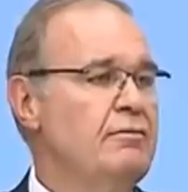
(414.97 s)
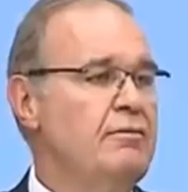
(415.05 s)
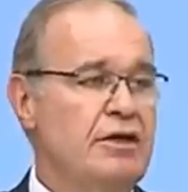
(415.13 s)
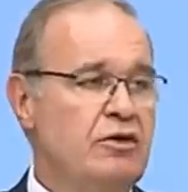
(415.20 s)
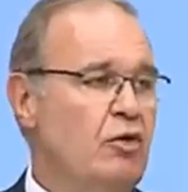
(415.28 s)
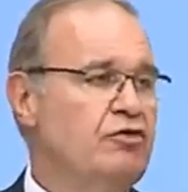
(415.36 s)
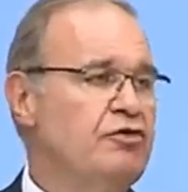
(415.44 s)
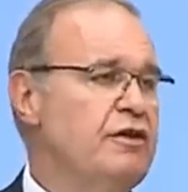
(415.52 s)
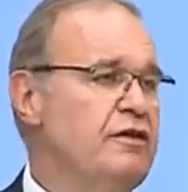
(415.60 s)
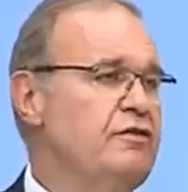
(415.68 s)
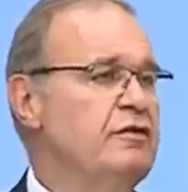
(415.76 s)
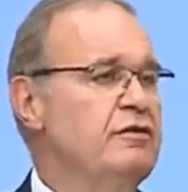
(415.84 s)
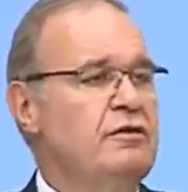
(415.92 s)
Peki
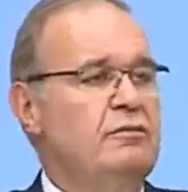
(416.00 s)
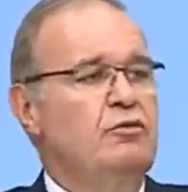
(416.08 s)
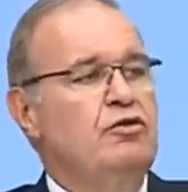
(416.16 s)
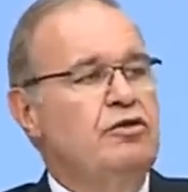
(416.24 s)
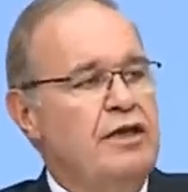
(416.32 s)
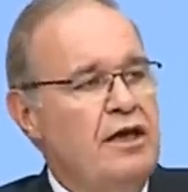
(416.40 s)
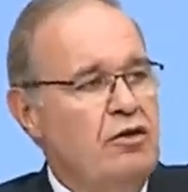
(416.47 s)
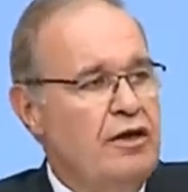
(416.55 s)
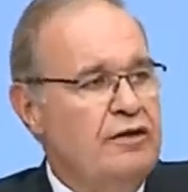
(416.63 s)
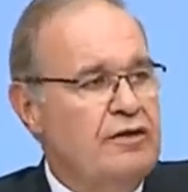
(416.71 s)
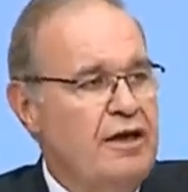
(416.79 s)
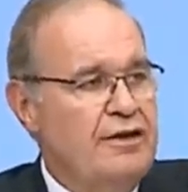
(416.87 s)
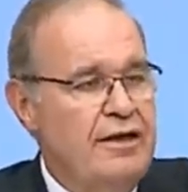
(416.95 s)
18 yıldır bu ülkeyi
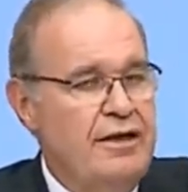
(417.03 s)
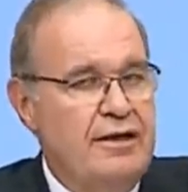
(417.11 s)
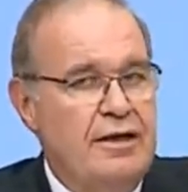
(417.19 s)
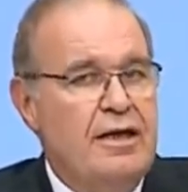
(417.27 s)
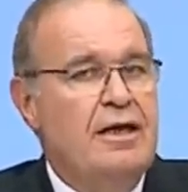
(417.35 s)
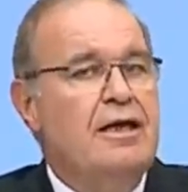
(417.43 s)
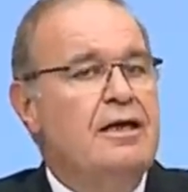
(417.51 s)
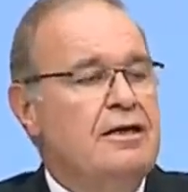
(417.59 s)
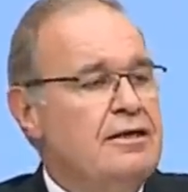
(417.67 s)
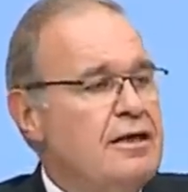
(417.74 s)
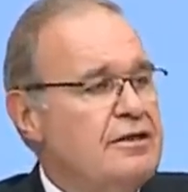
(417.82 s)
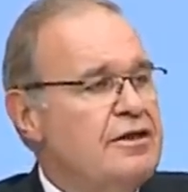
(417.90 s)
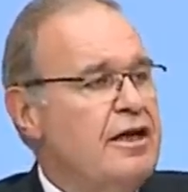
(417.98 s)
yönetenlerin
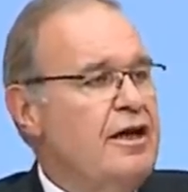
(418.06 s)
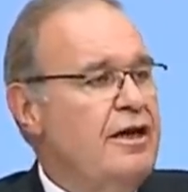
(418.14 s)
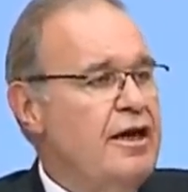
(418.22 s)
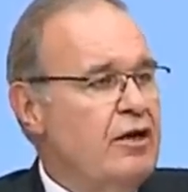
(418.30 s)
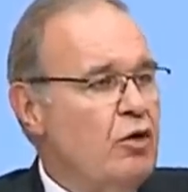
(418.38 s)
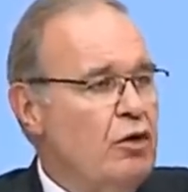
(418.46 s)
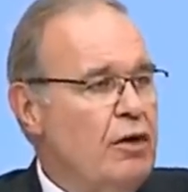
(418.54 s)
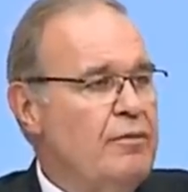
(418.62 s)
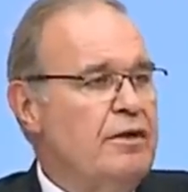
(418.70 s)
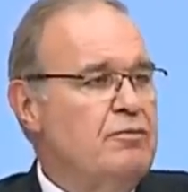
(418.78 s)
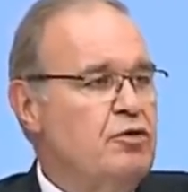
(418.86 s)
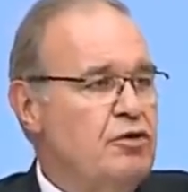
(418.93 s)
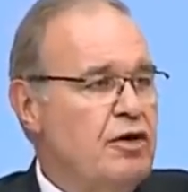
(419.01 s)
yaşanan
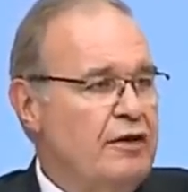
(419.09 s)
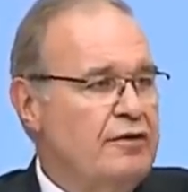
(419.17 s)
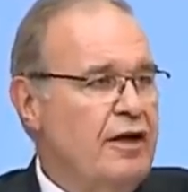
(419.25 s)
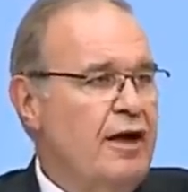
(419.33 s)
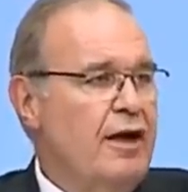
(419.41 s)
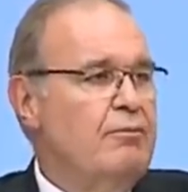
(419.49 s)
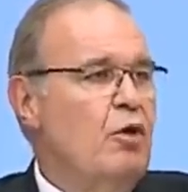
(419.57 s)
ekonomik buhranda